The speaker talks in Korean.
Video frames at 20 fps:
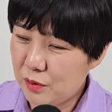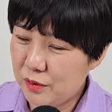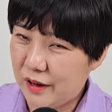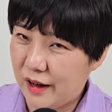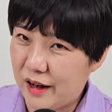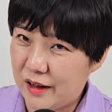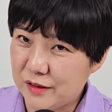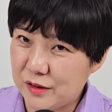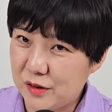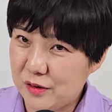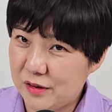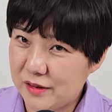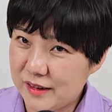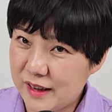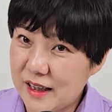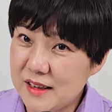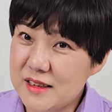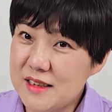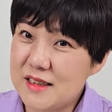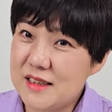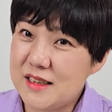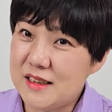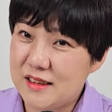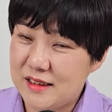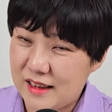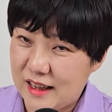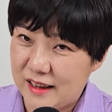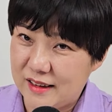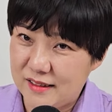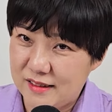대항력을
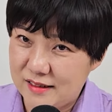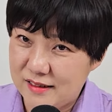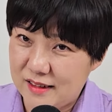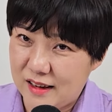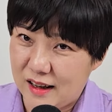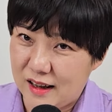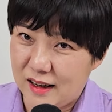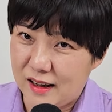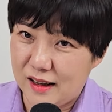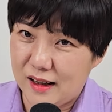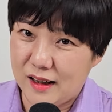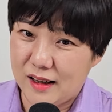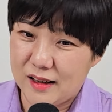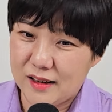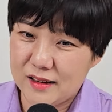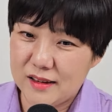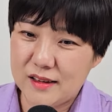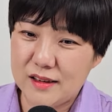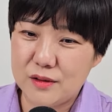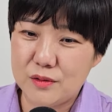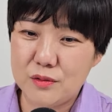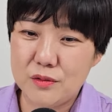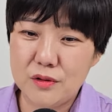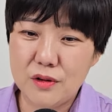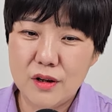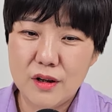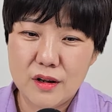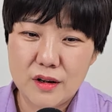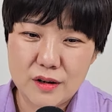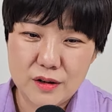따지지는 않는다. 그리고
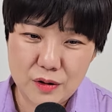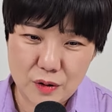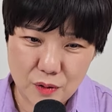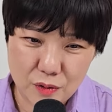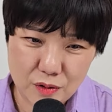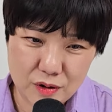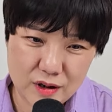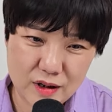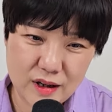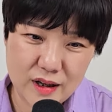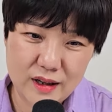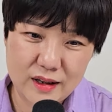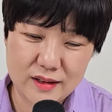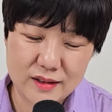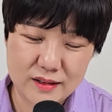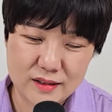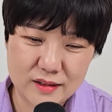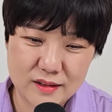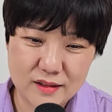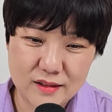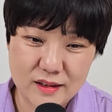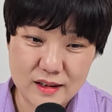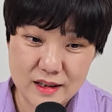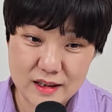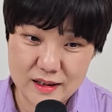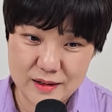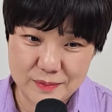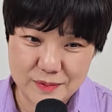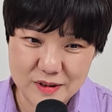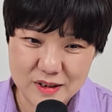여기에 있는
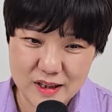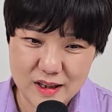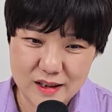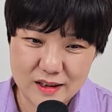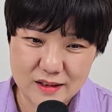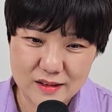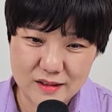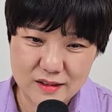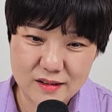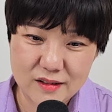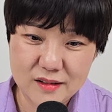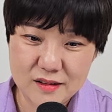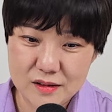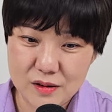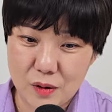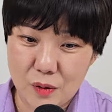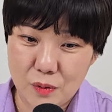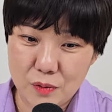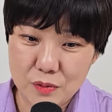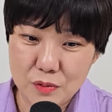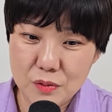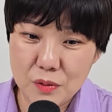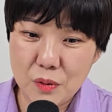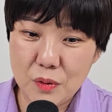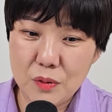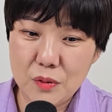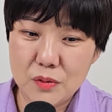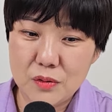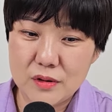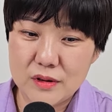이 임차인은
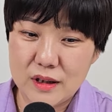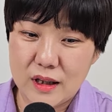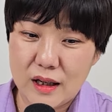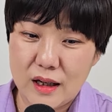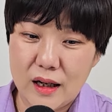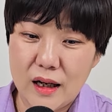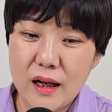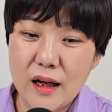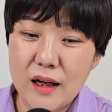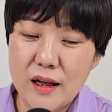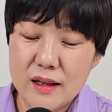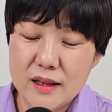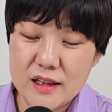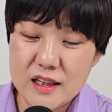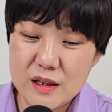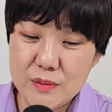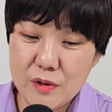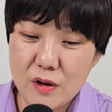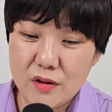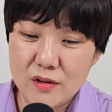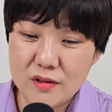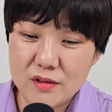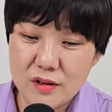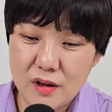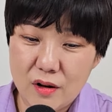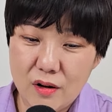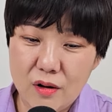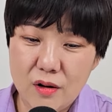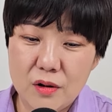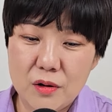
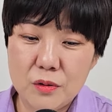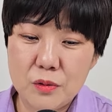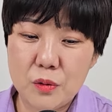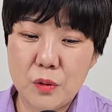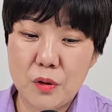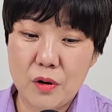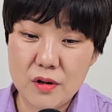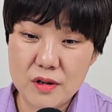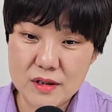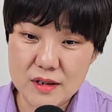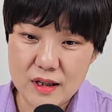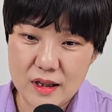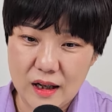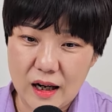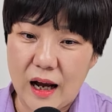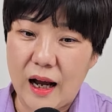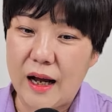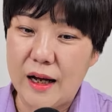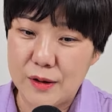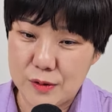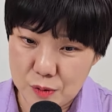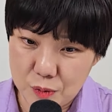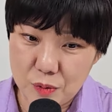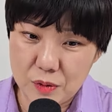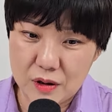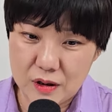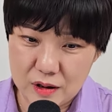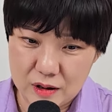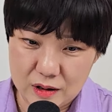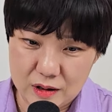전소유자이면서 또 현재
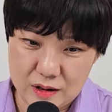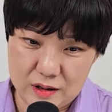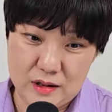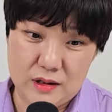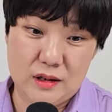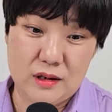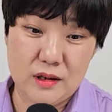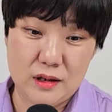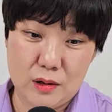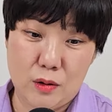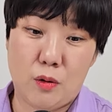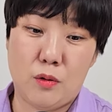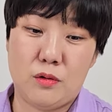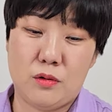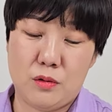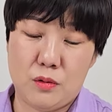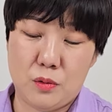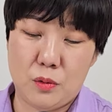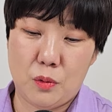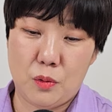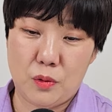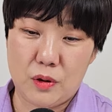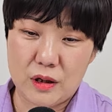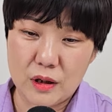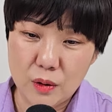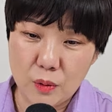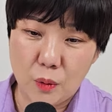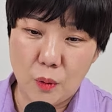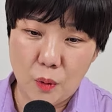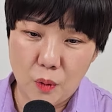가족인 것도
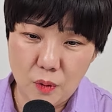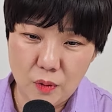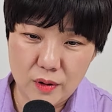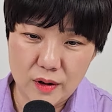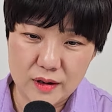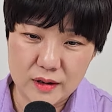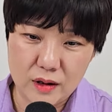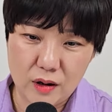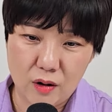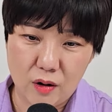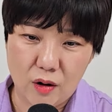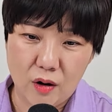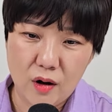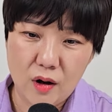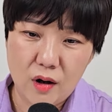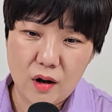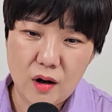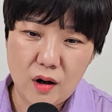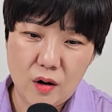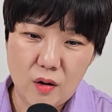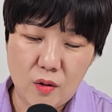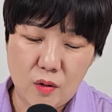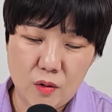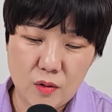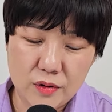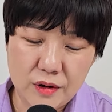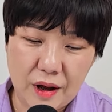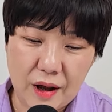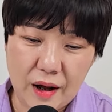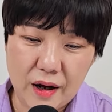있고 해서 어,
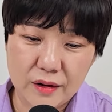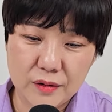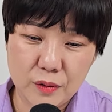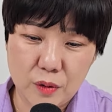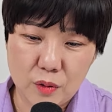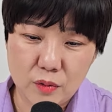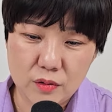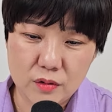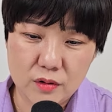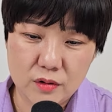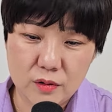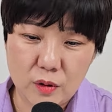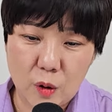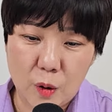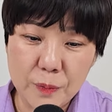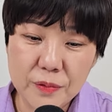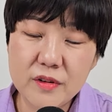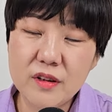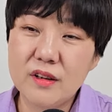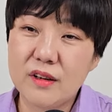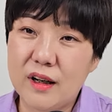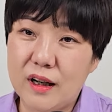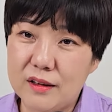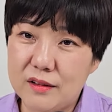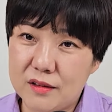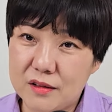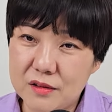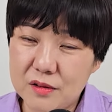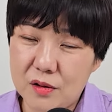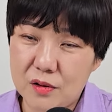대항력은 없을
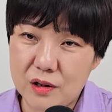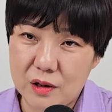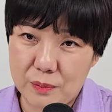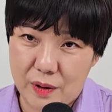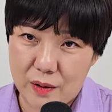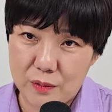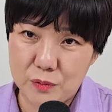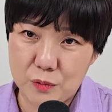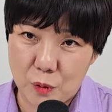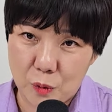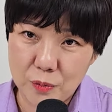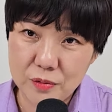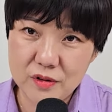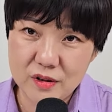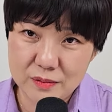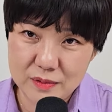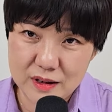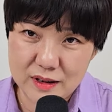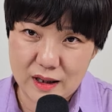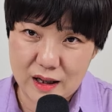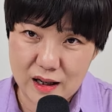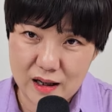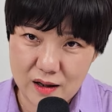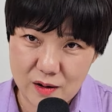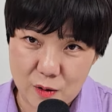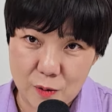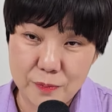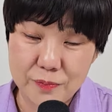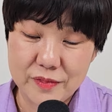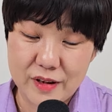가능성이 매우 높습니다.
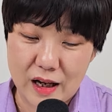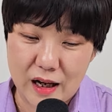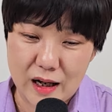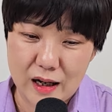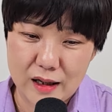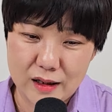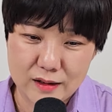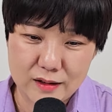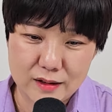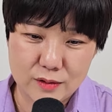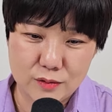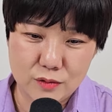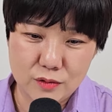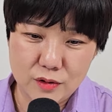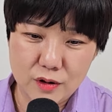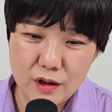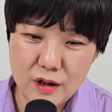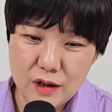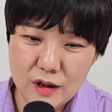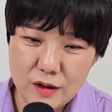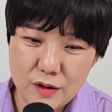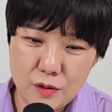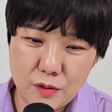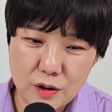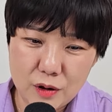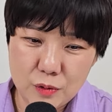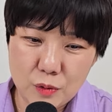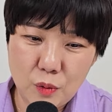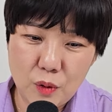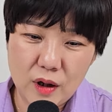없다. 그리고
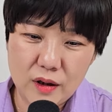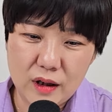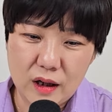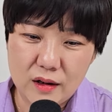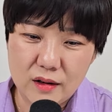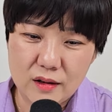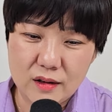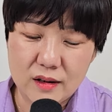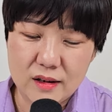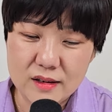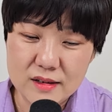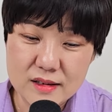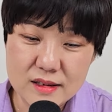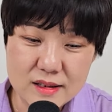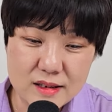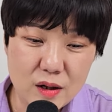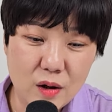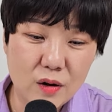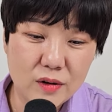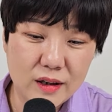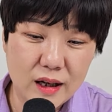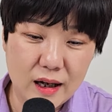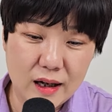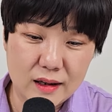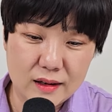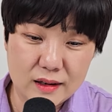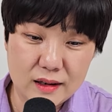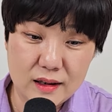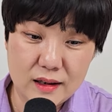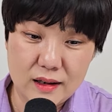여기 또 하나는
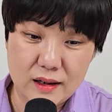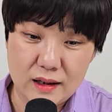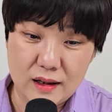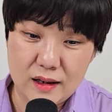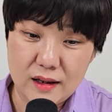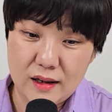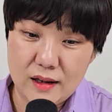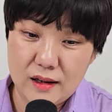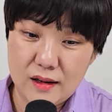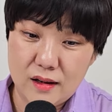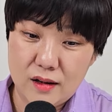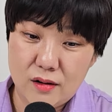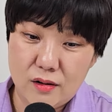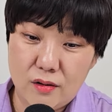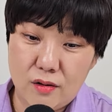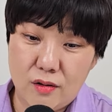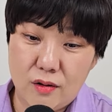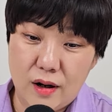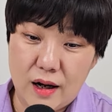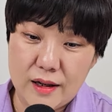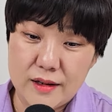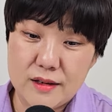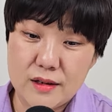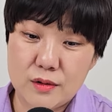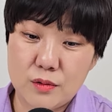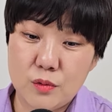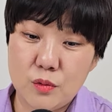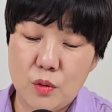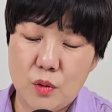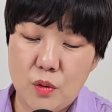근저당이 어,
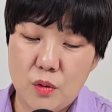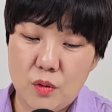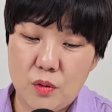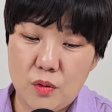아직도